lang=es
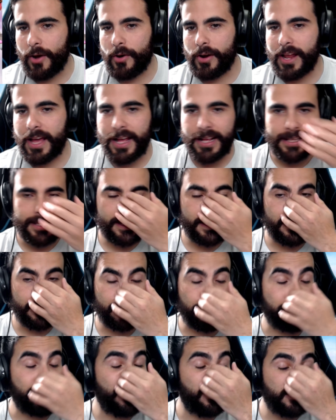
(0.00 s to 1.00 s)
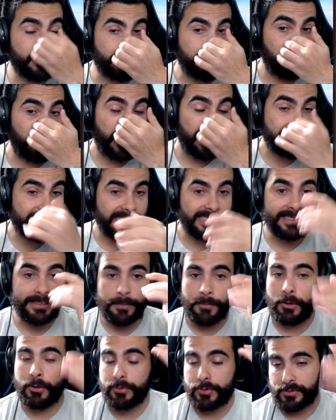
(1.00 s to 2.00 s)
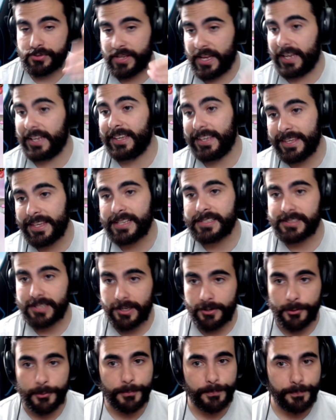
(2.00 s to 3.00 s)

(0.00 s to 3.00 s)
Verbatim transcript: hora, quería 11 horas 15 minutos. Aquí ya salió.